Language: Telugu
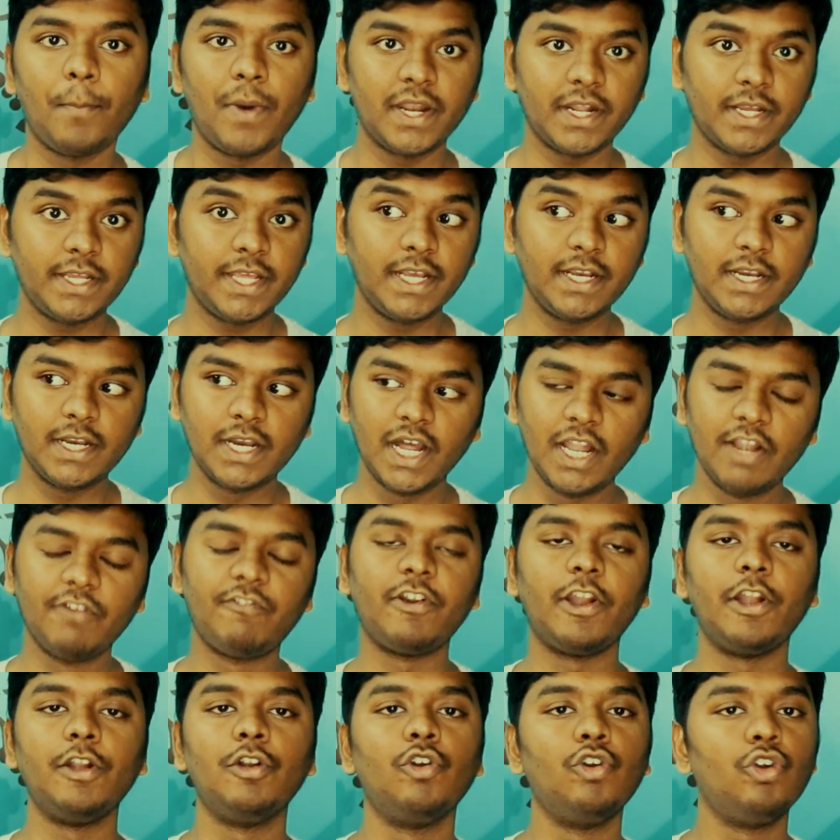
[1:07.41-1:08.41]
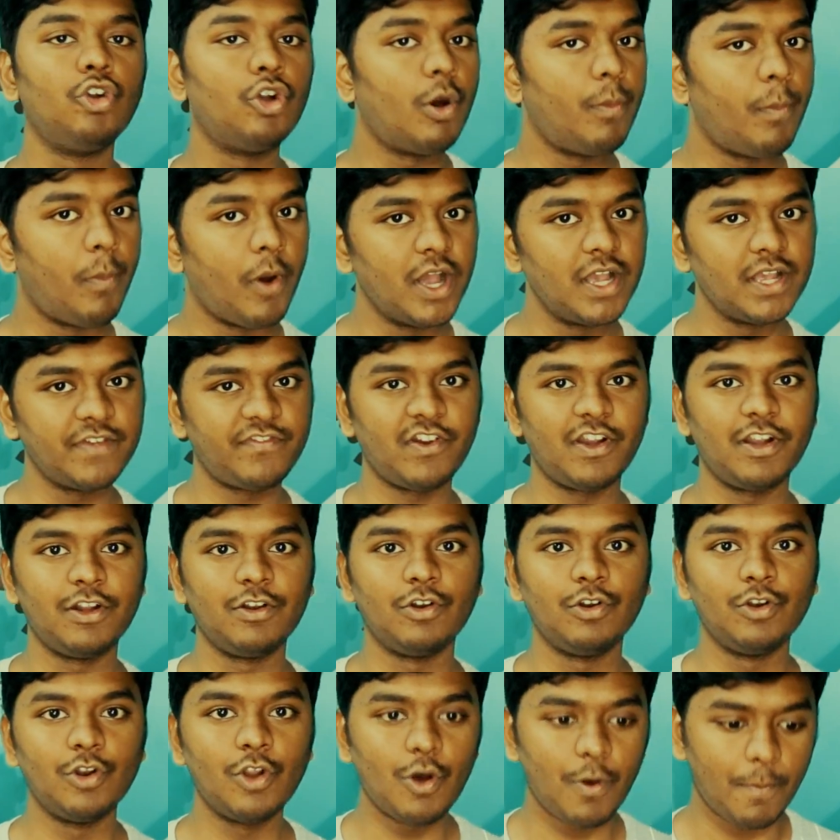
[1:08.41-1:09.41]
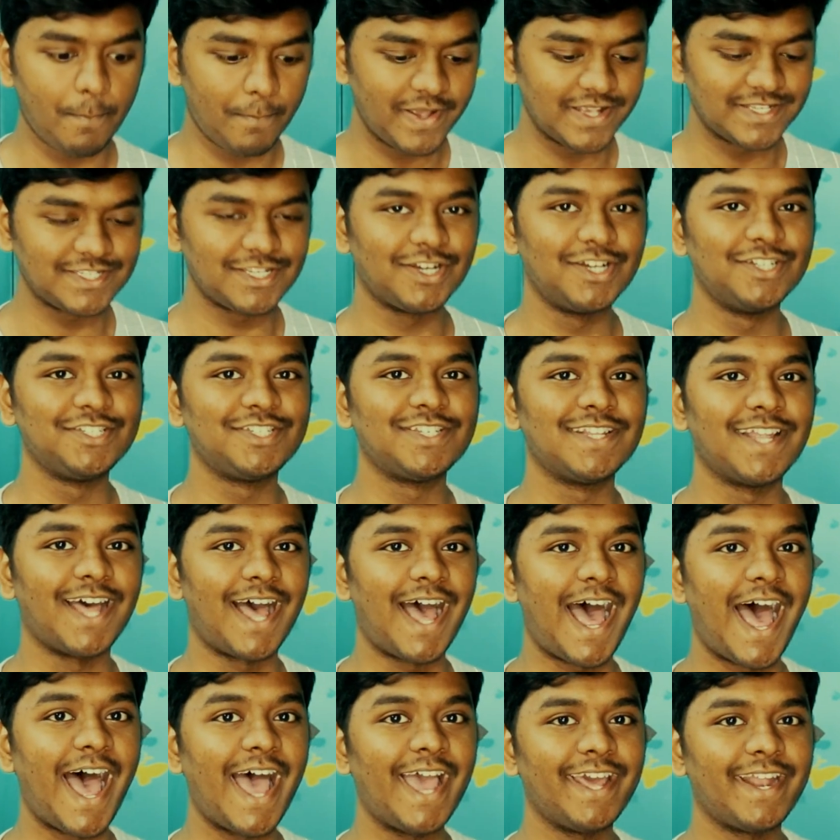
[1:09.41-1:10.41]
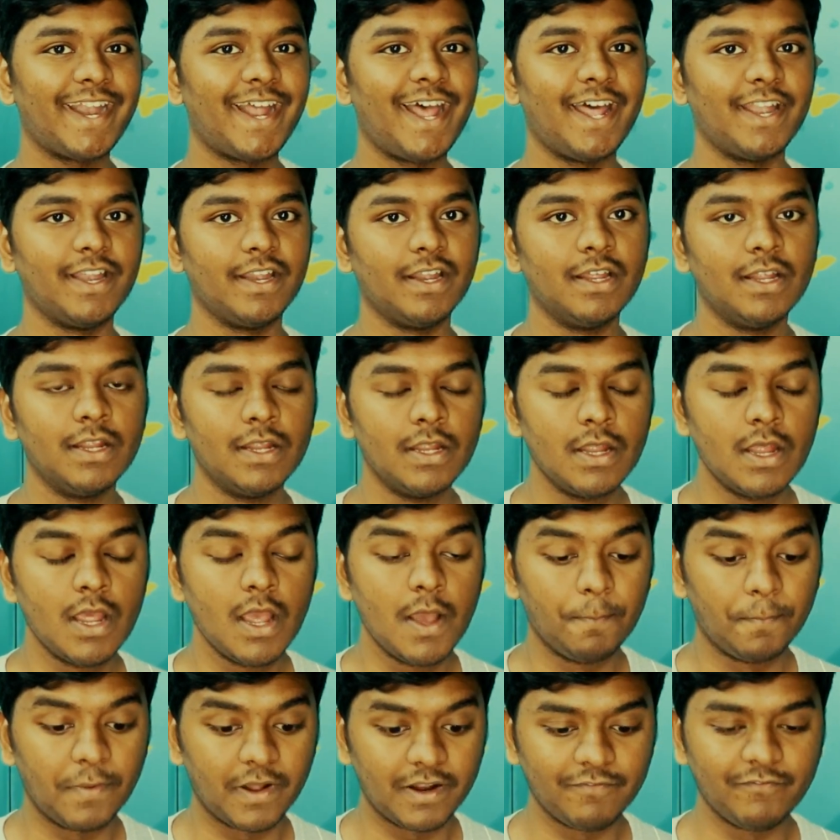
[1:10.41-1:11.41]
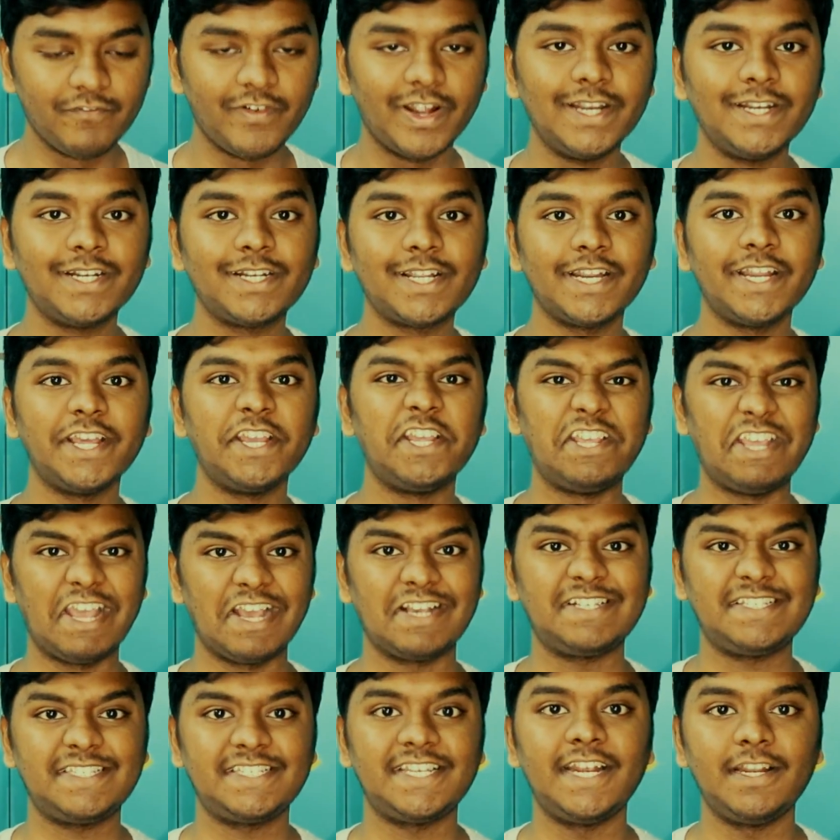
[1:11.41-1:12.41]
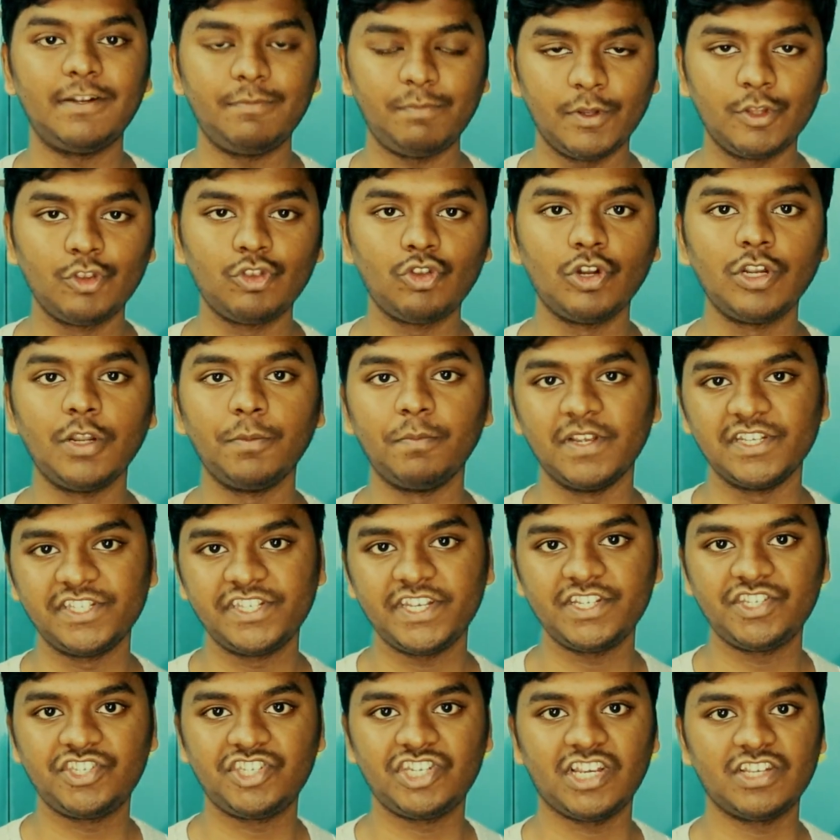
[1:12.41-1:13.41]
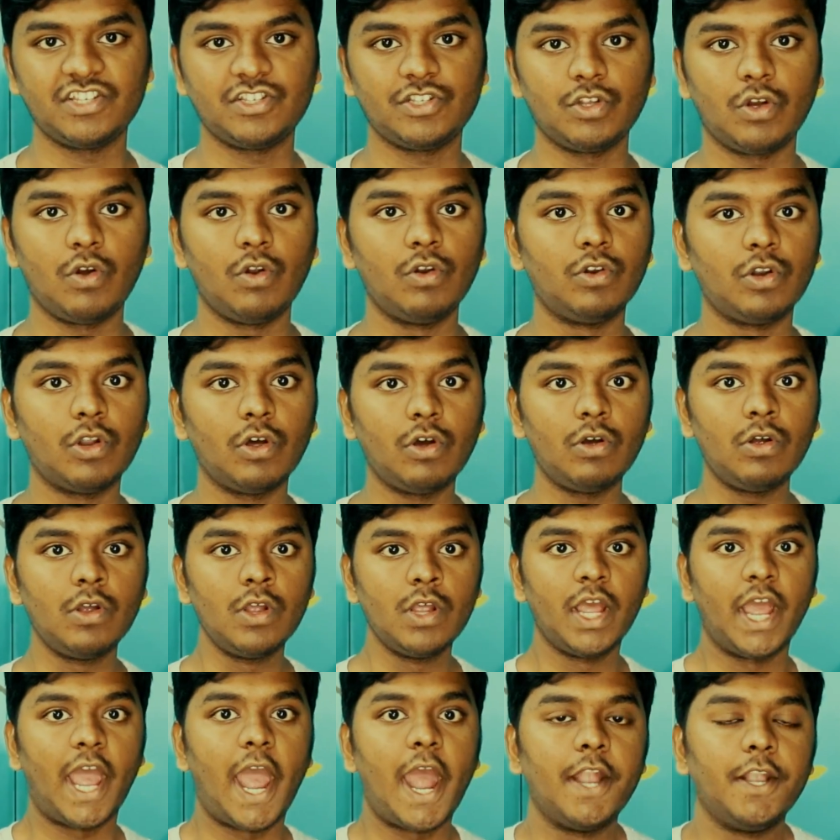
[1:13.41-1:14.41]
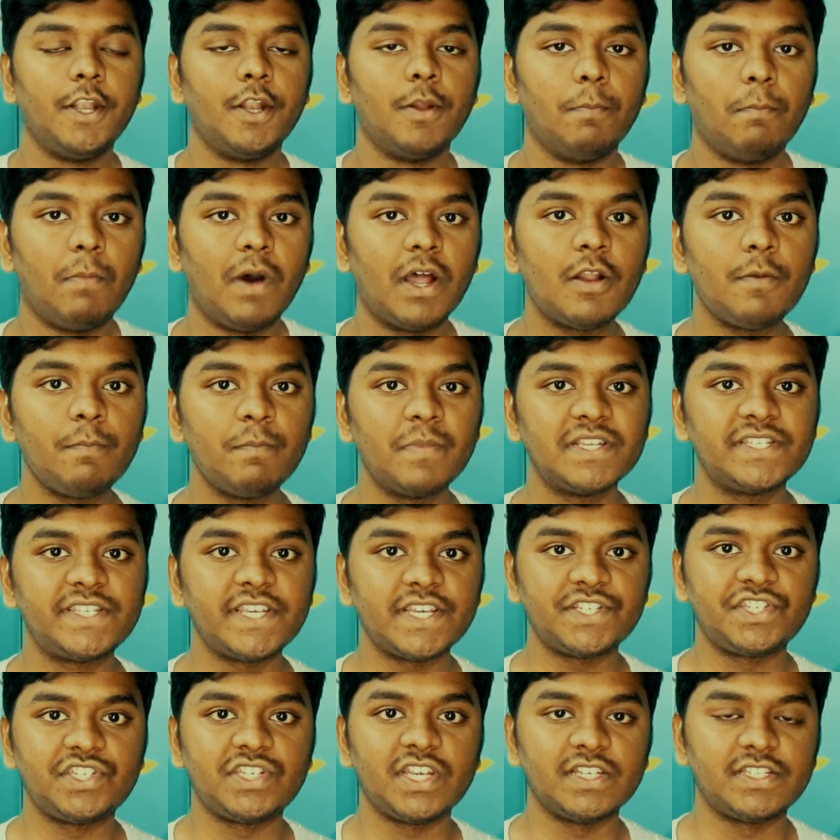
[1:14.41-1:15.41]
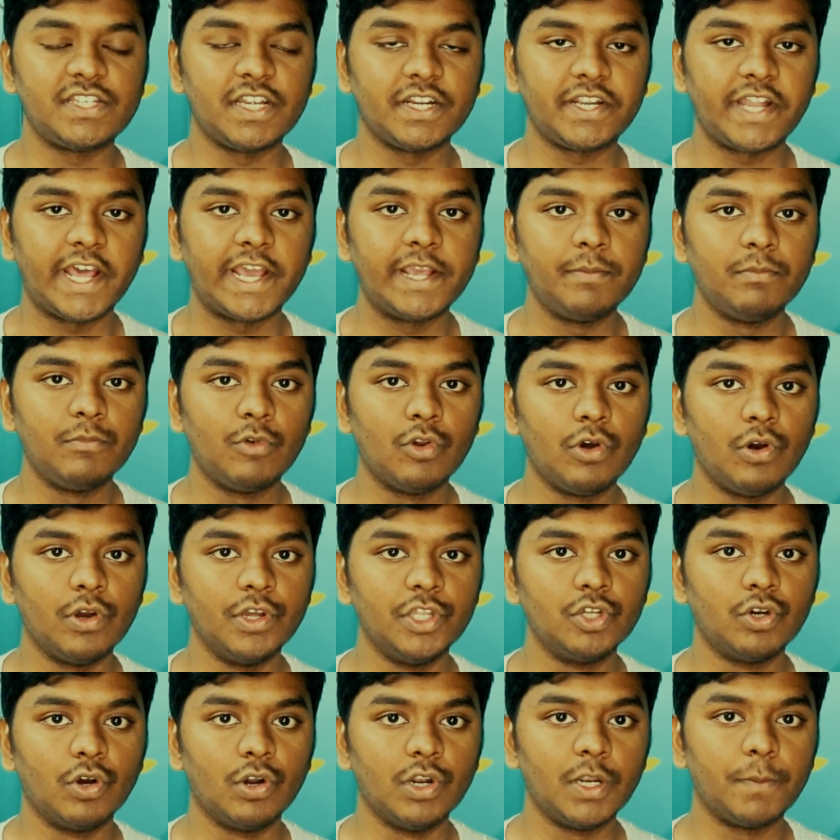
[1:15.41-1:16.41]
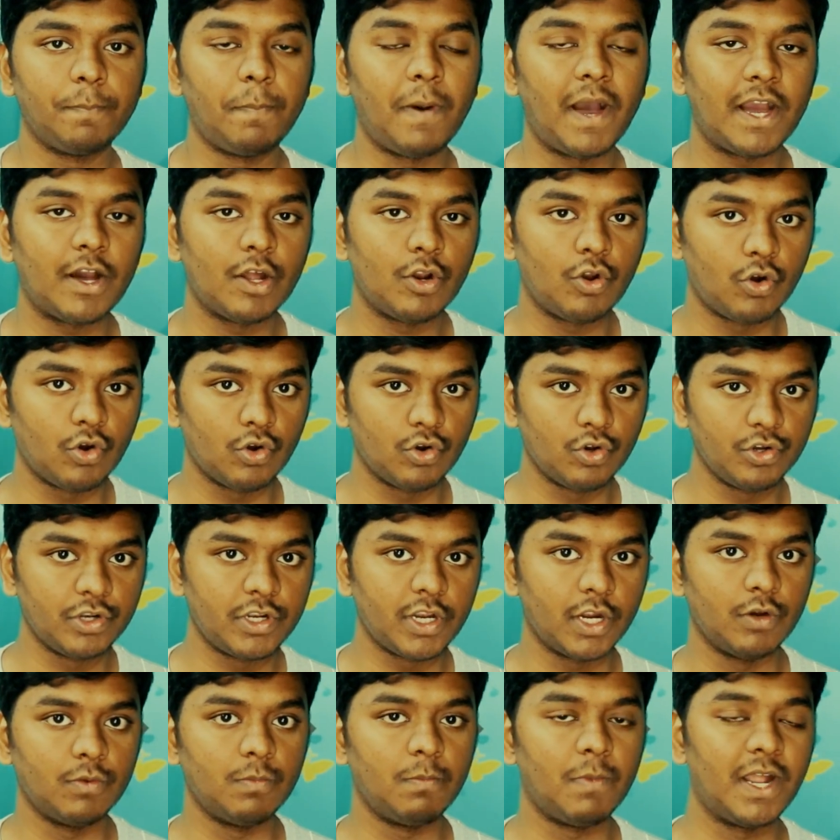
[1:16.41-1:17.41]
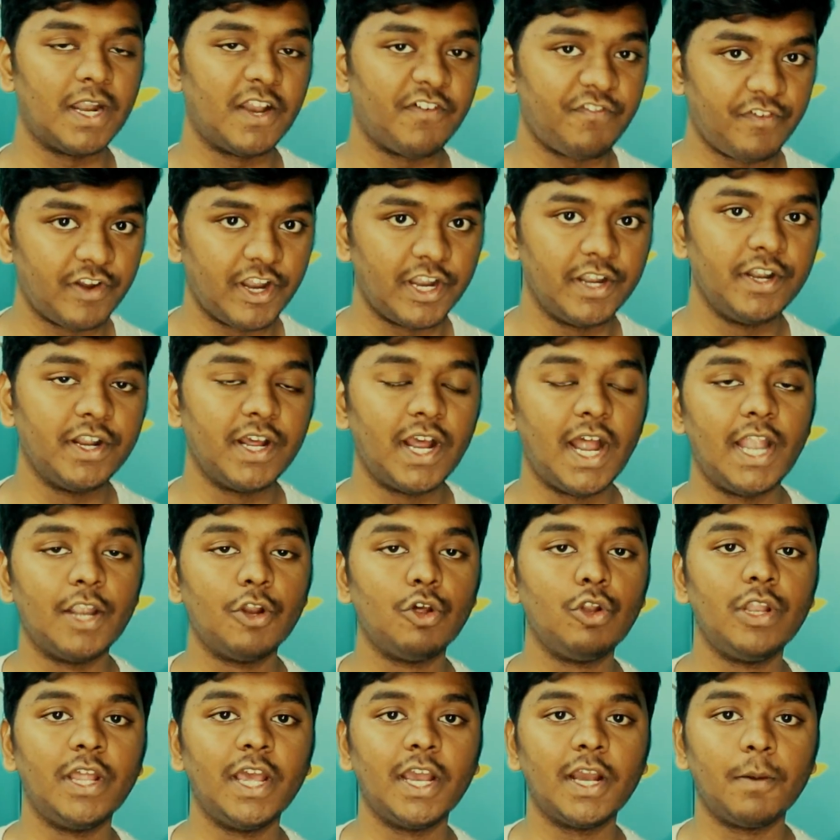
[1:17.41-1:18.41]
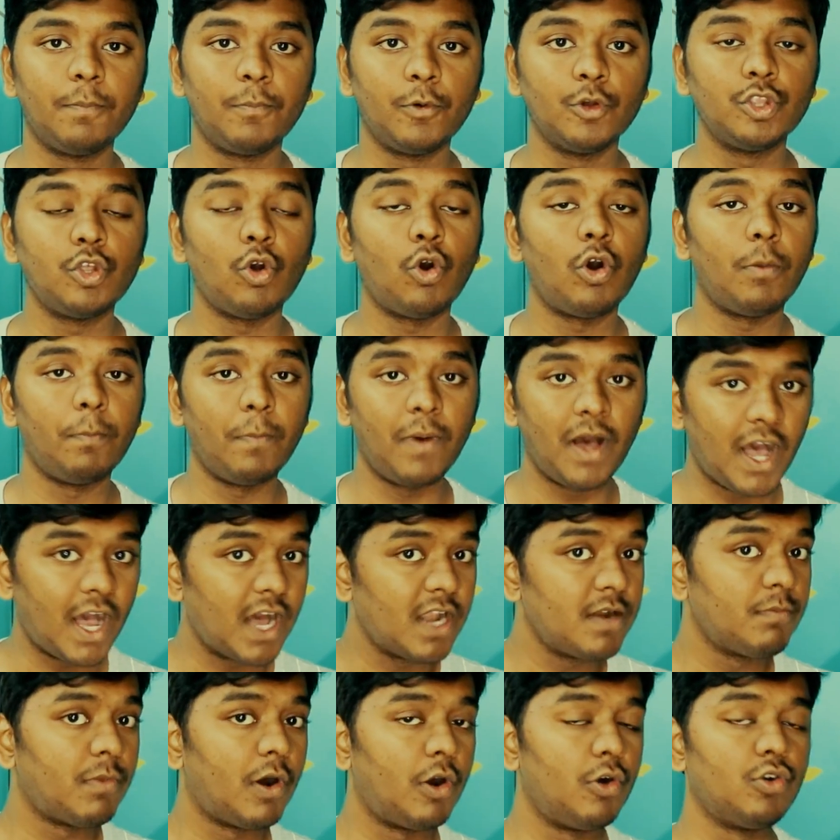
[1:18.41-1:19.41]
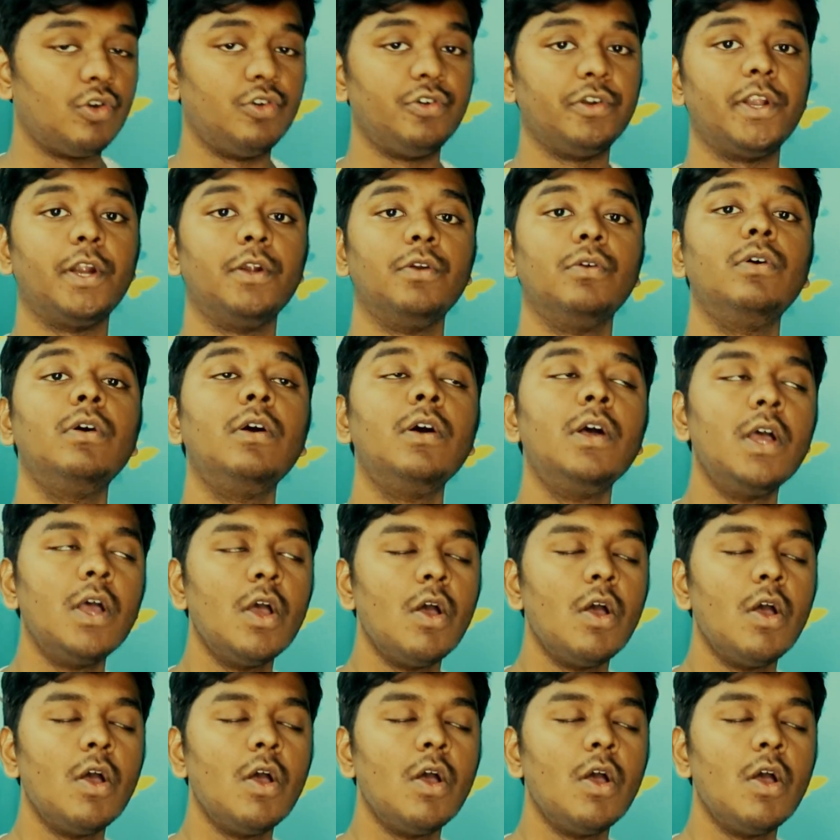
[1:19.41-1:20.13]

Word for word: మనకి గర్ల్ ఫ్రెండ్ ఉండో బాయ్ ఫ్రెండ్ ఉండో మెసేజ్ వచ్చింది హాయ్ రా అని మనం వెంటనే ఎక్సైట్మెంట్ తోటి మెసేజ్ చేస్తూ ఉంటాం అండ్ మనం మెసేజ్ చేసే టైంలో ఇదిగోండి పక్కన ఒకడు ఉంటాడు మన ఫ్రెండ్ గాడు లేకపోతే ఒక మహాన్ బావుడు ఉంటాడు